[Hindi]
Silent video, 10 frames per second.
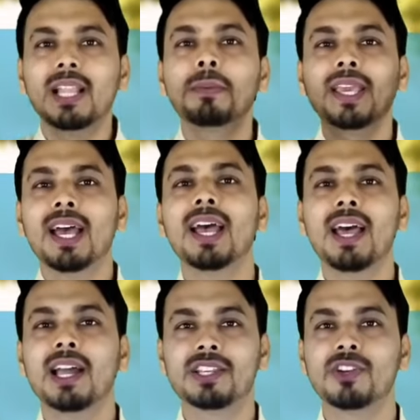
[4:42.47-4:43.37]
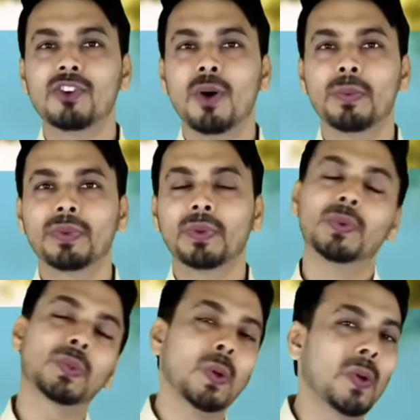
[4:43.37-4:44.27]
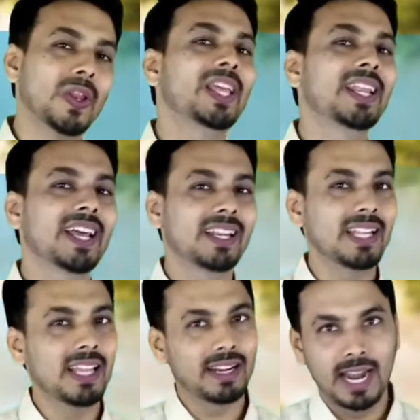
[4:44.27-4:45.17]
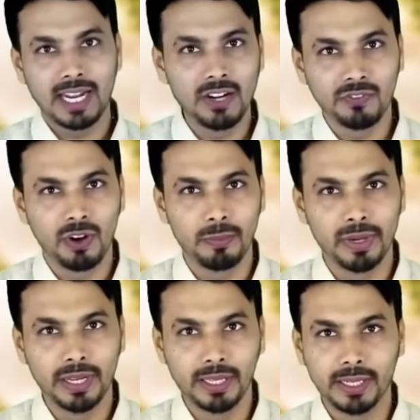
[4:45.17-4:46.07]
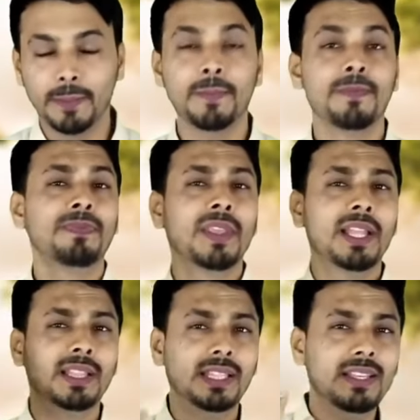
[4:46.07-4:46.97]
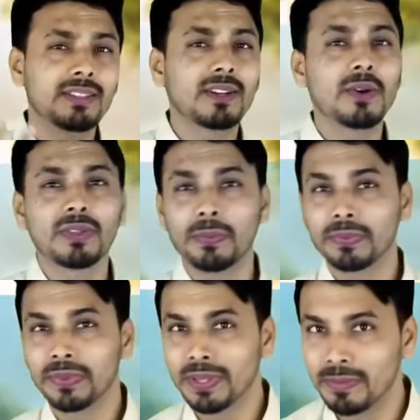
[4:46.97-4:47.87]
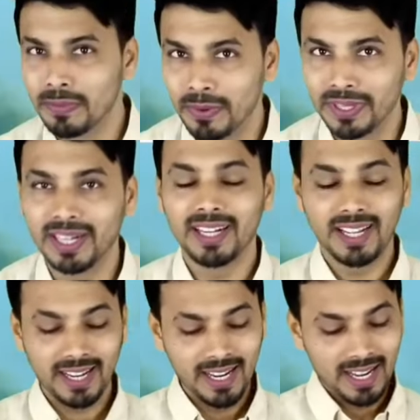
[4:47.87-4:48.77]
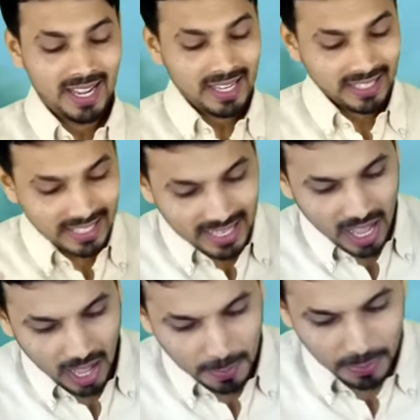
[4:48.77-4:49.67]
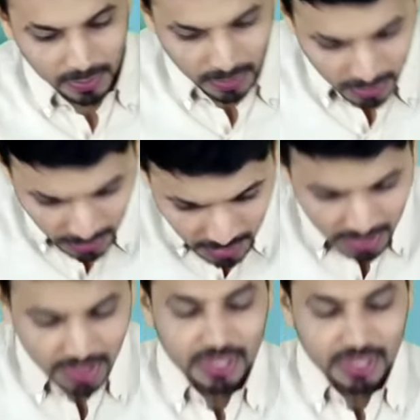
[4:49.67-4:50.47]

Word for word: मतलब क्या है अच्छे जॉब से उसको क्लियर करना है राइटिंग फॉर्म में लिखना है तीसरा और सबसे इम्पॉर्टेंट है कि आपको